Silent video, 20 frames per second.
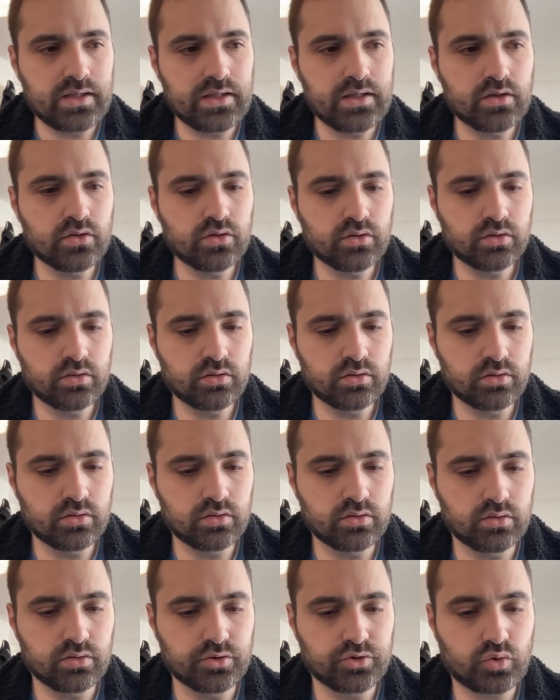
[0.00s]
Et
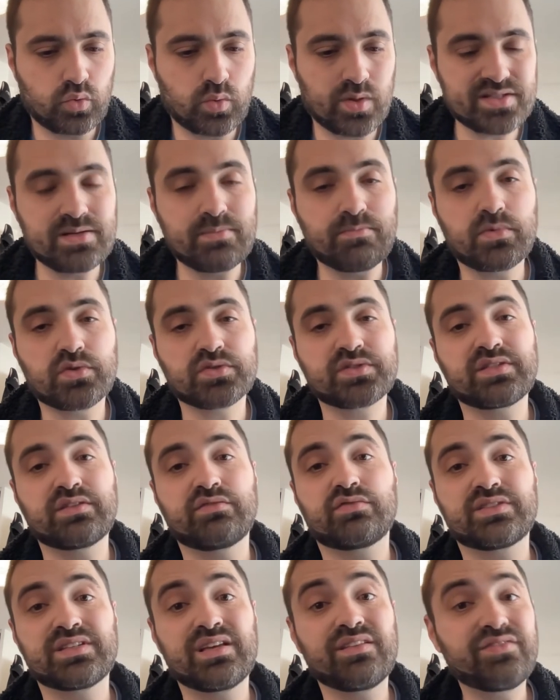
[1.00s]
troisièmement,
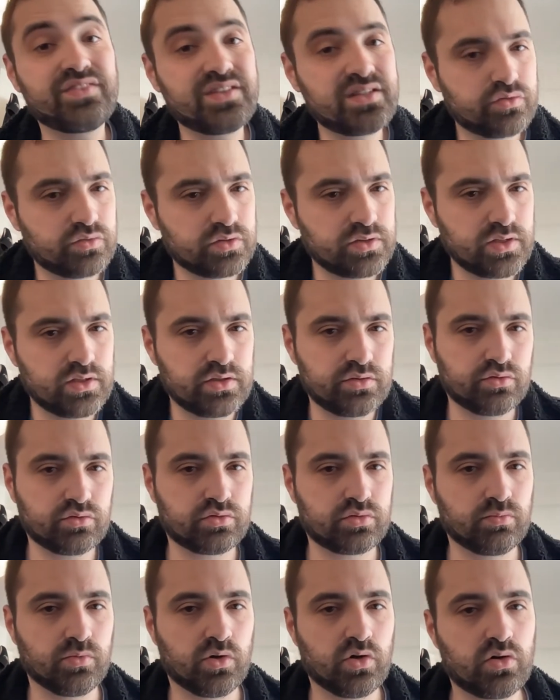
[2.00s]
si vous avez donné les
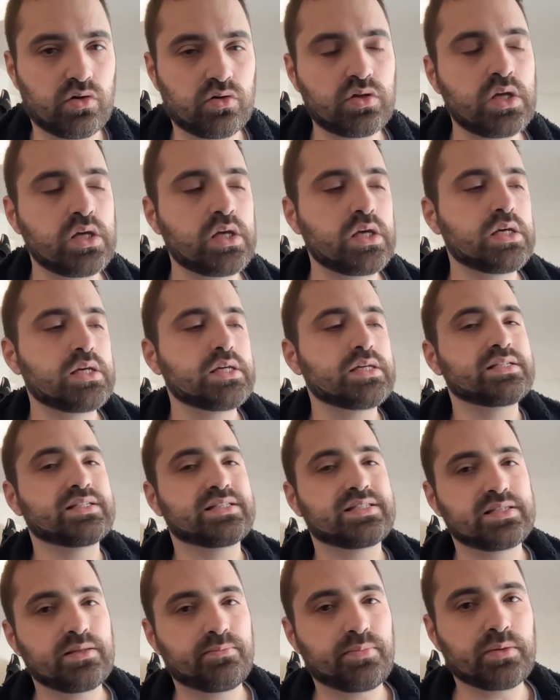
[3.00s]
documents,
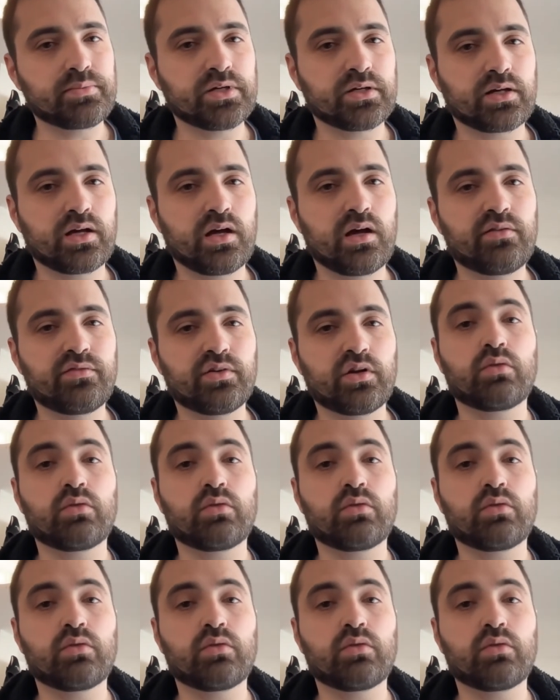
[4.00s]
c'est pas bien grave.